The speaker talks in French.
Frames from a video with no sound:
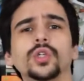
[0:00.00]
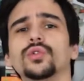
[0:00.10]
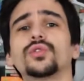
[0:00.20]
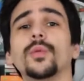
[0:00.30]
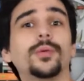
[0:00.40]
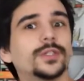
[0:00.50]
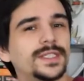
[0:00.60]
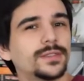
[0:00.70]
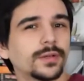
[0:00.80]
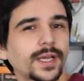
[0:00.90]
de ce
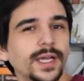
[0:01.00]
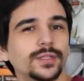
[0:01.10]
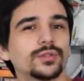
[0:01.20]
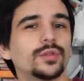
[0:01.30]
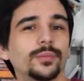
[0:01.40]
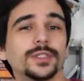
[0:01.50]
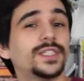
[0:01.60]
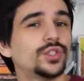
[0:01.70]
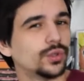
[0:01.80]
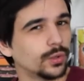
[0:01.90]
petit secret et de ce
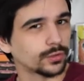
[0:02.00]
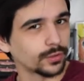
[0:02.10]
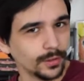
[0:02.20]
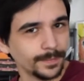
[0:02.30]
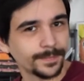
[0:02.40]
petit jeu entre eux.